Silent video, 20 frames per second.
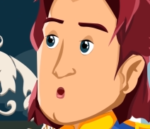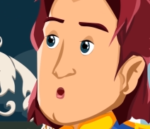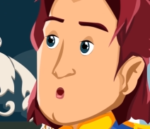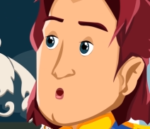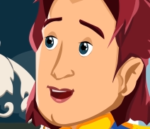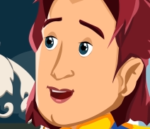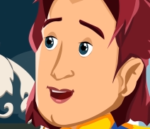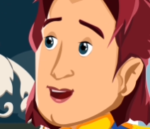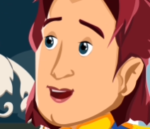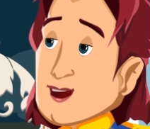
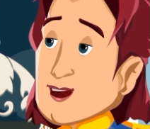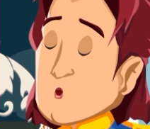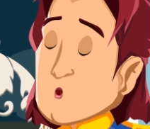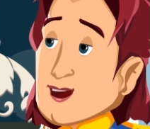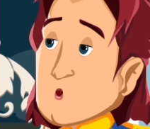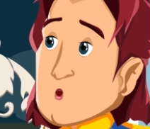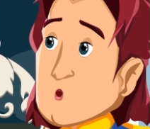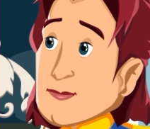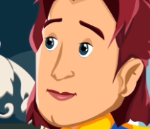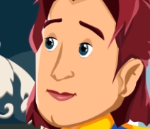তুমি
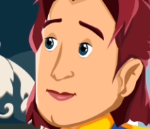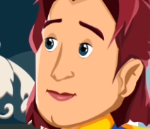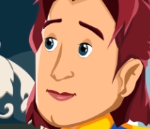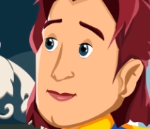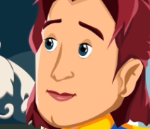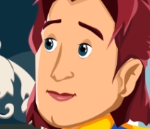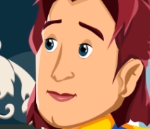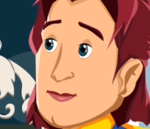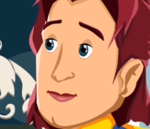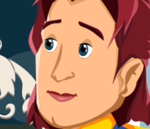যেখানেই থাকো না
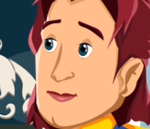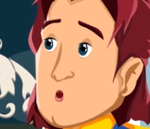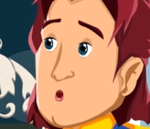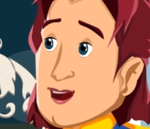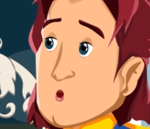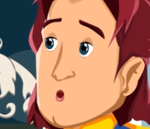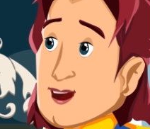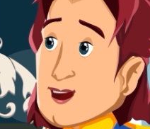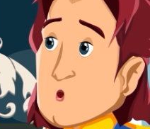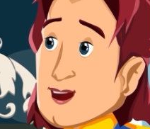কেন
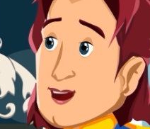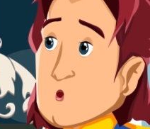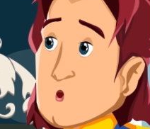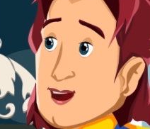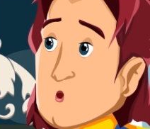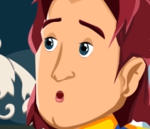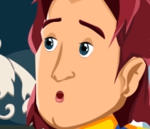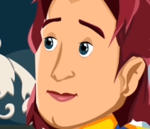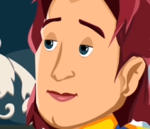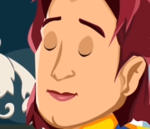আমি খুঁজে
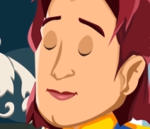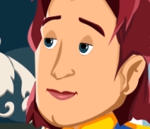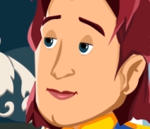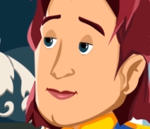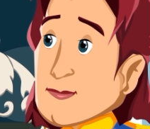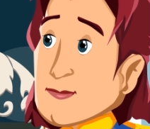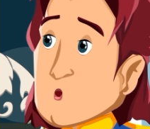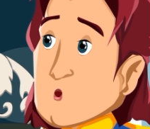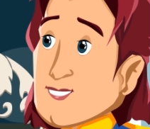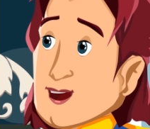বার
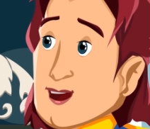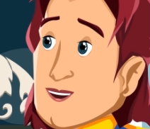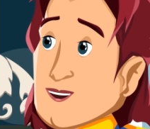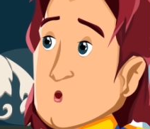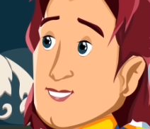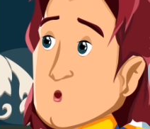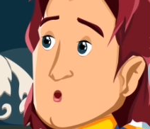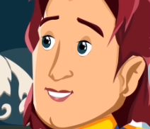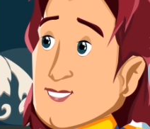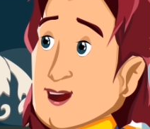করবই আর
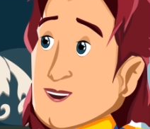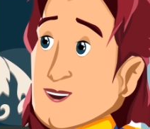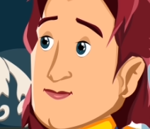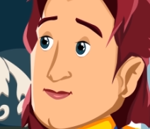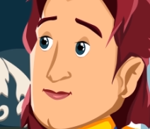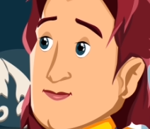তোমাকেই বিয়ে